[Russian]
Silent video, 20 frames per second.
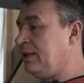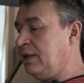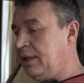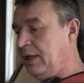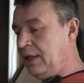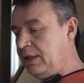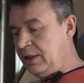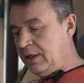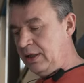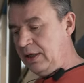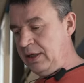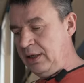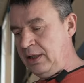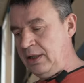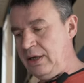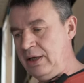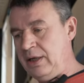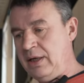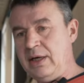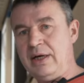сидеть
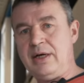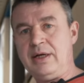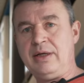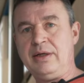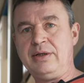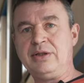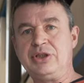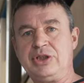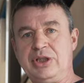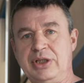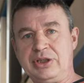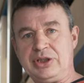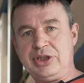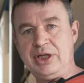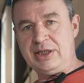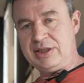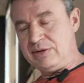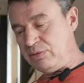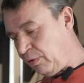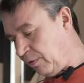и э,
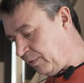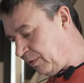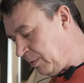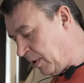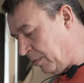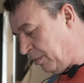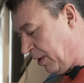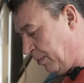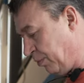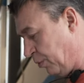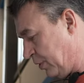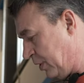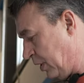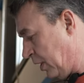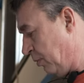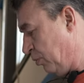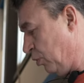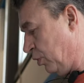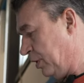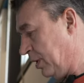ждать свой автомобиль после
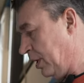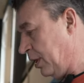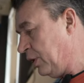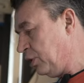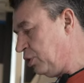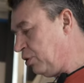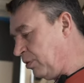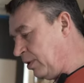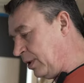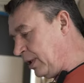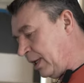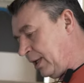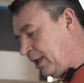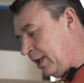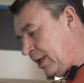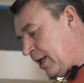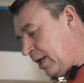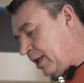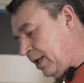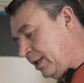ремонта или еще
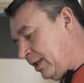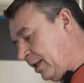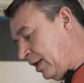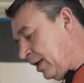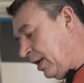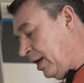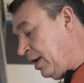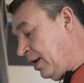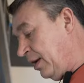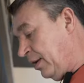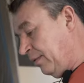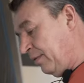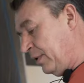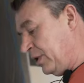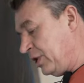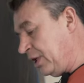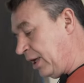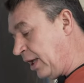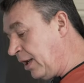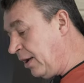каких-то
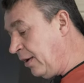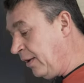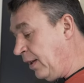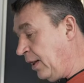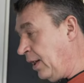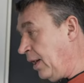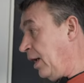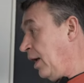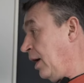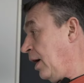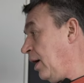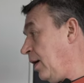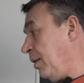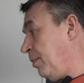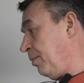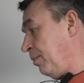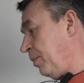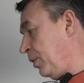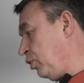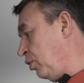вещей.
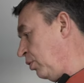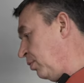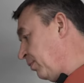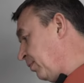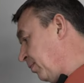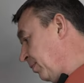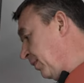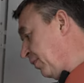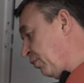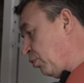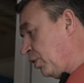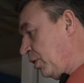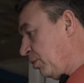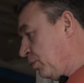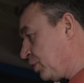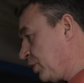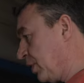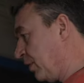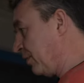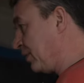Потом мы входим
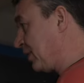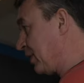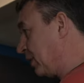уже в